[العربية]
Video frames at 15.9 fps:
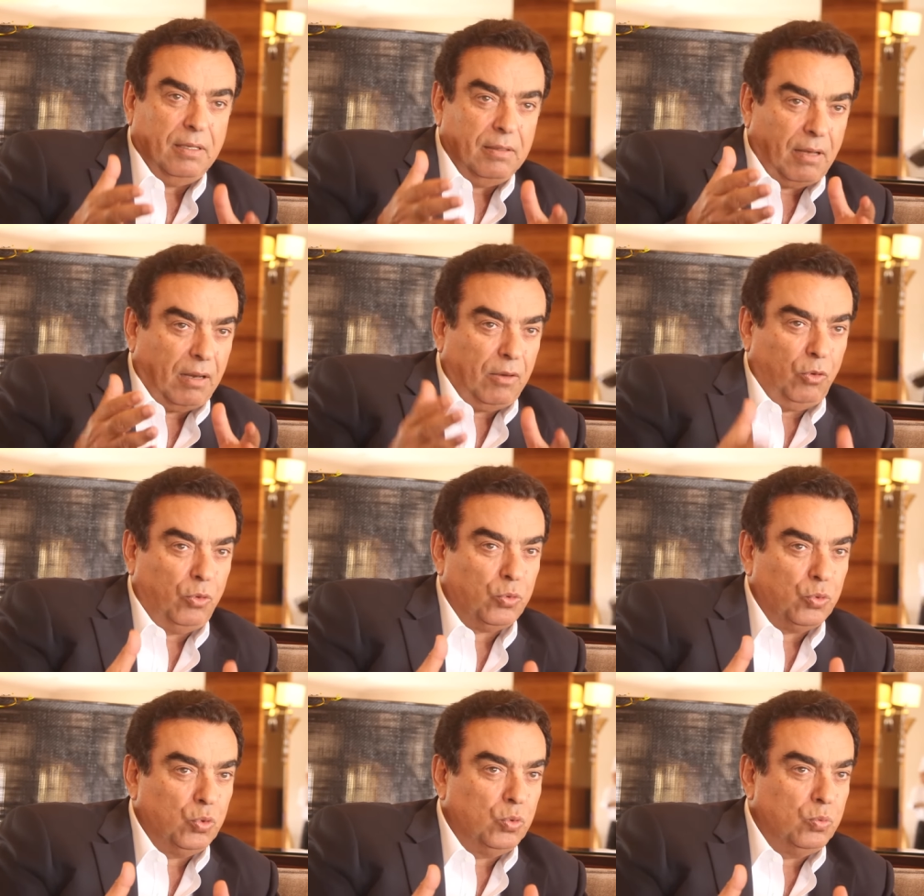إلى
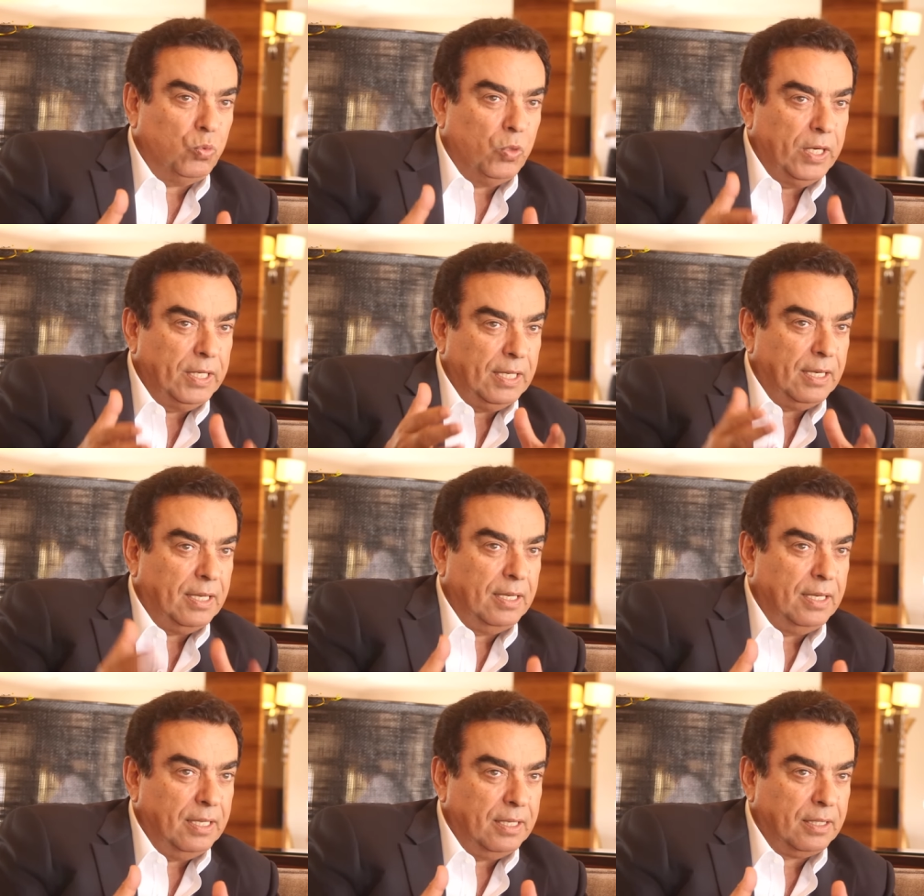الحروب وإلى
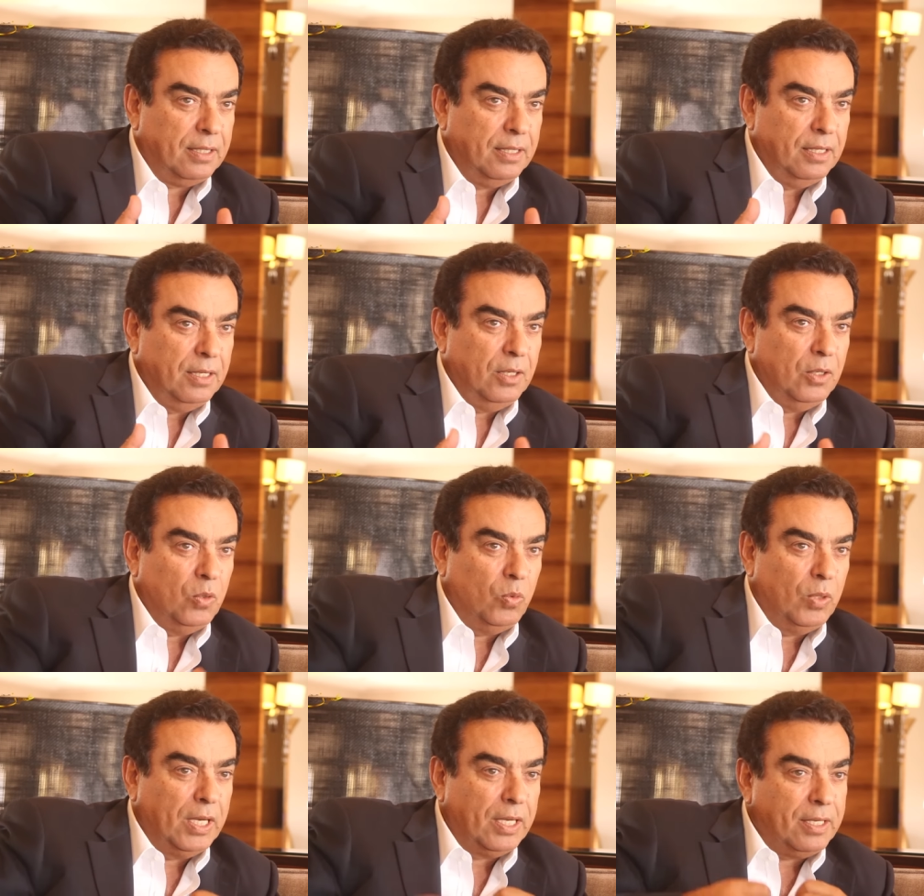الهلاك
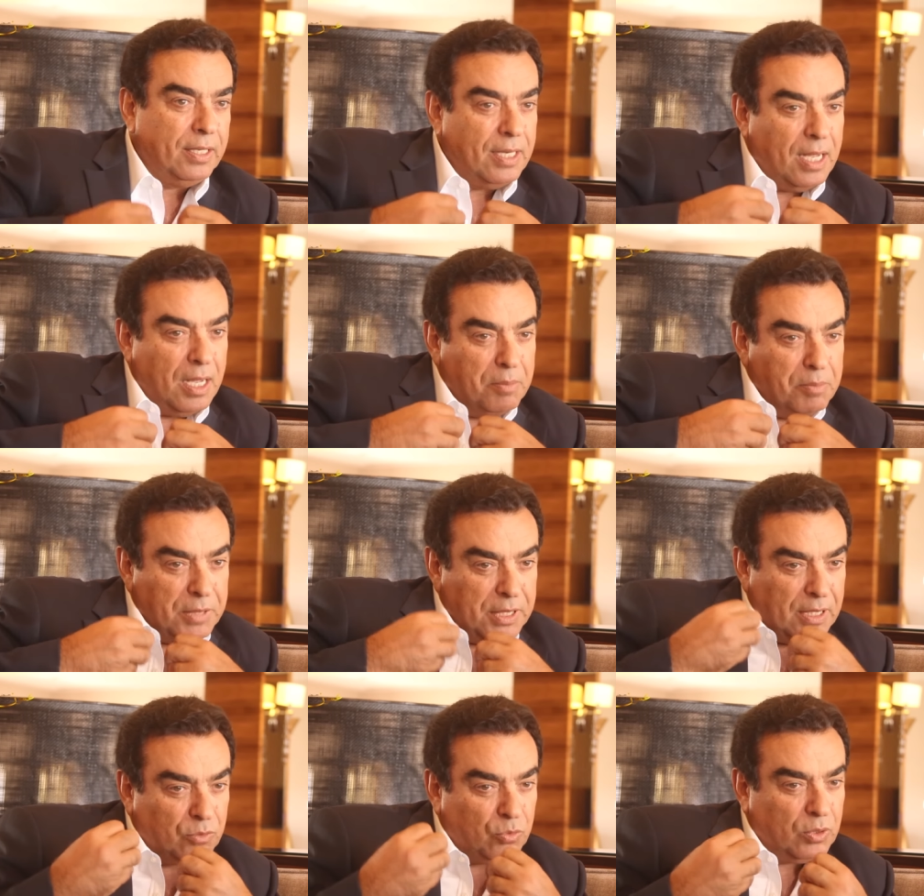ولكن
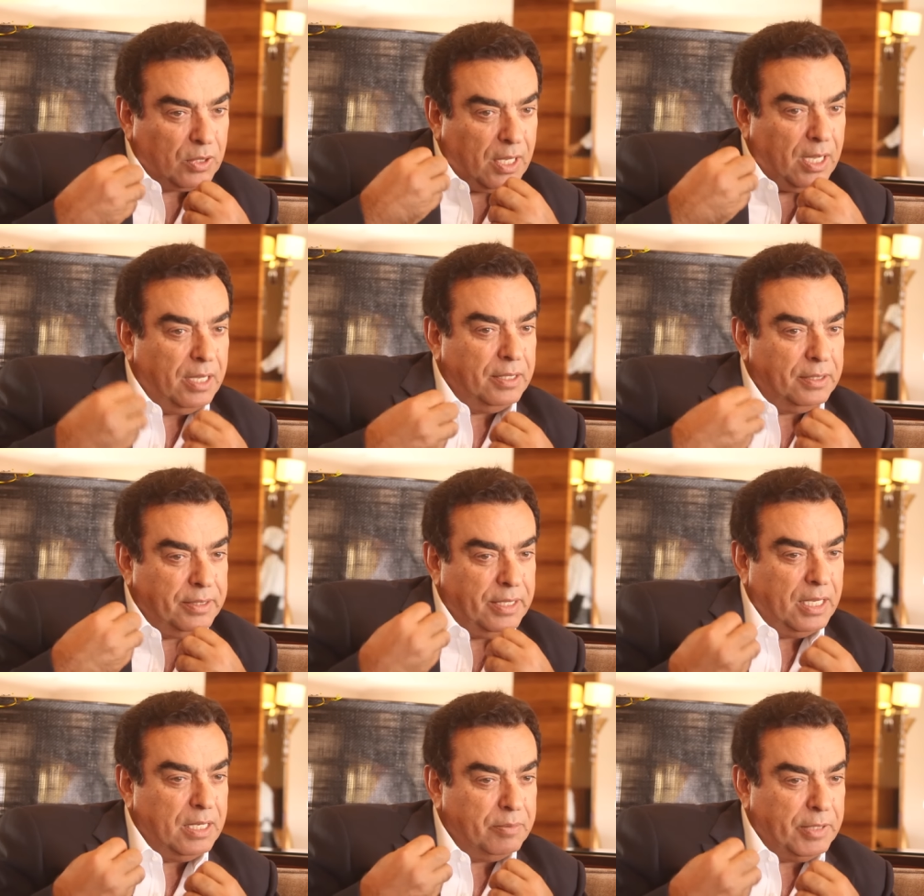أهمية القائد
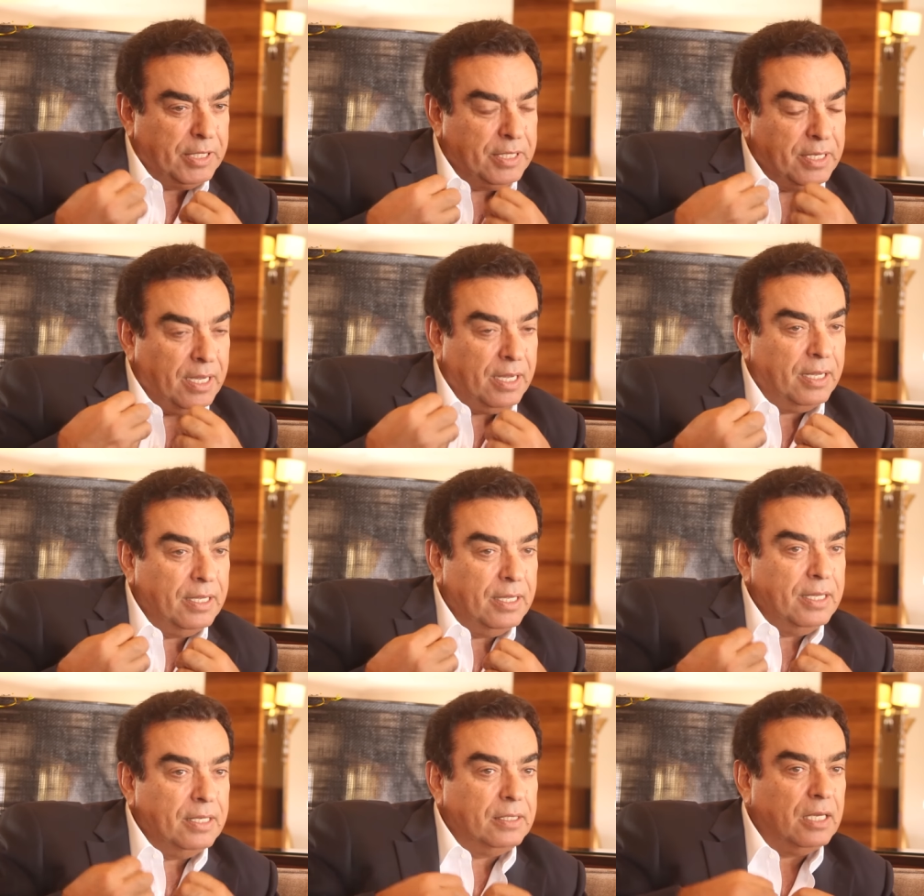دائما هي
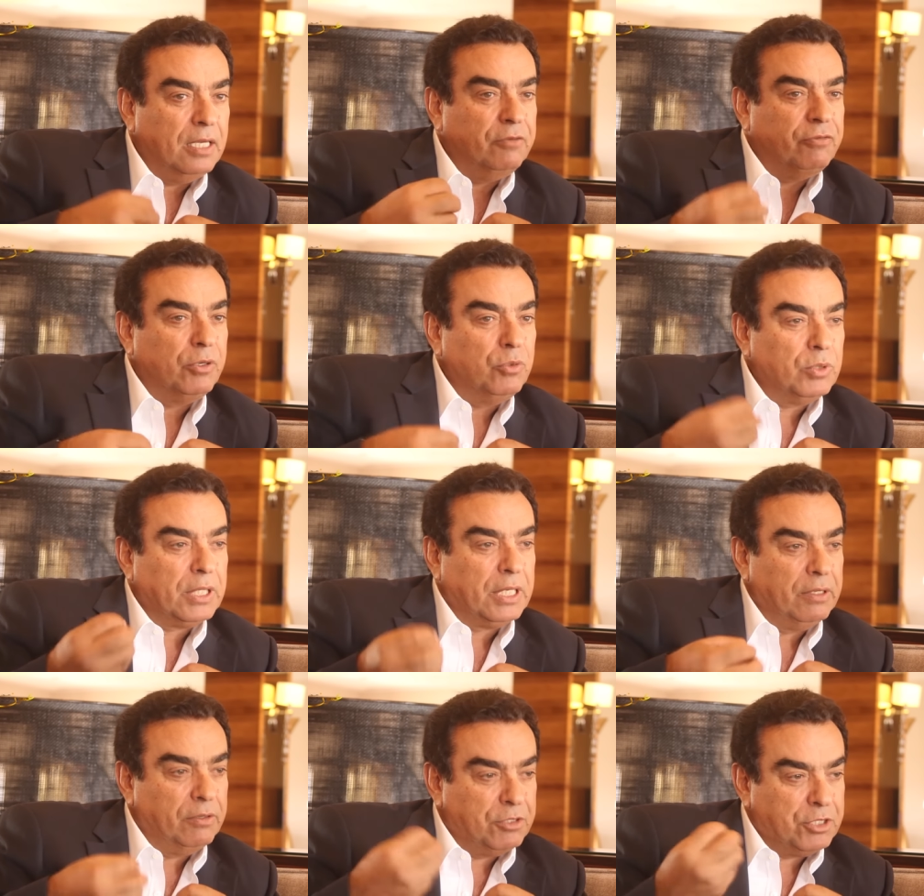كيف
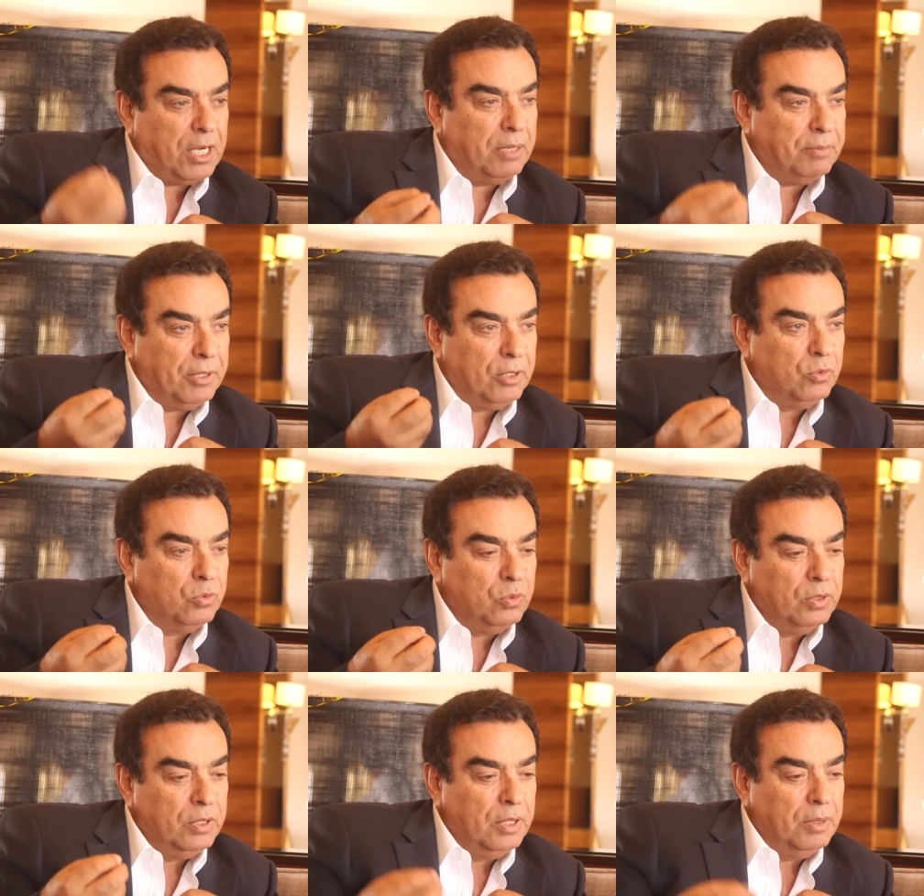ينقذ
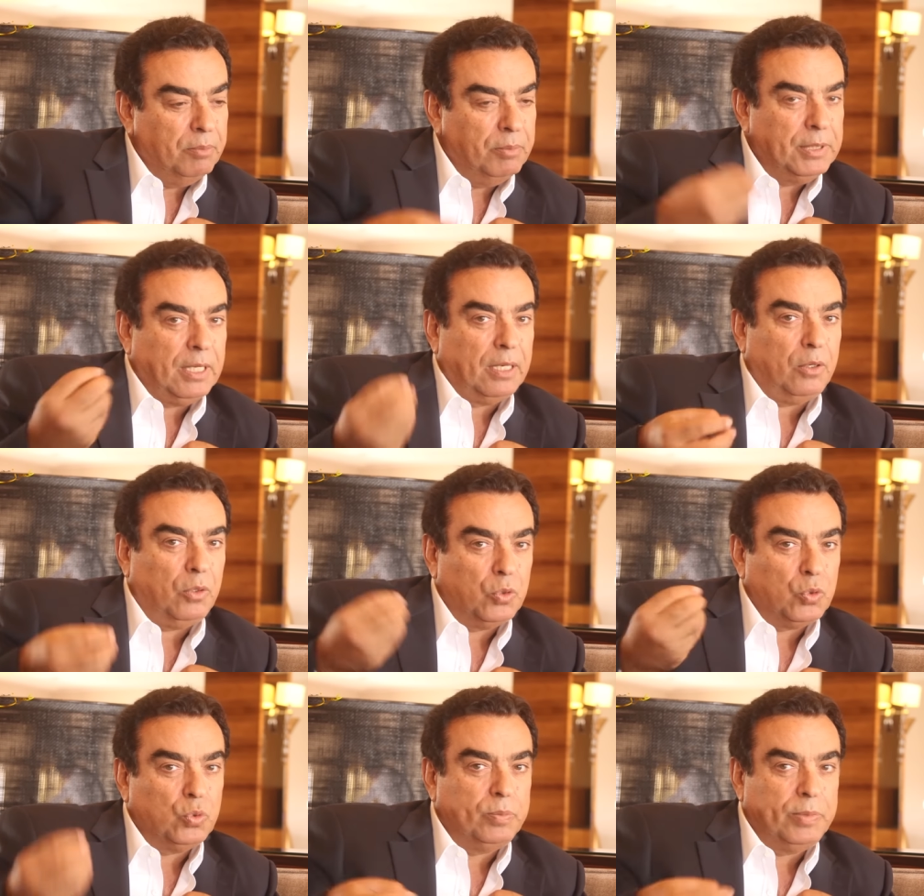شعبه من
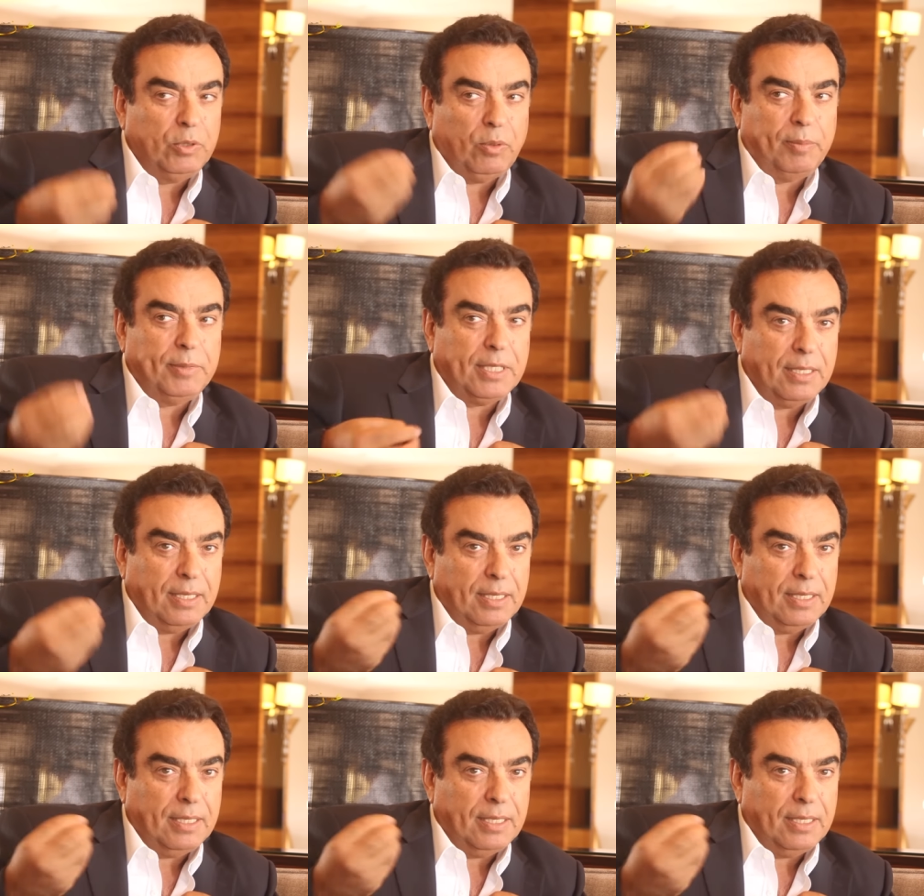الحروب ومن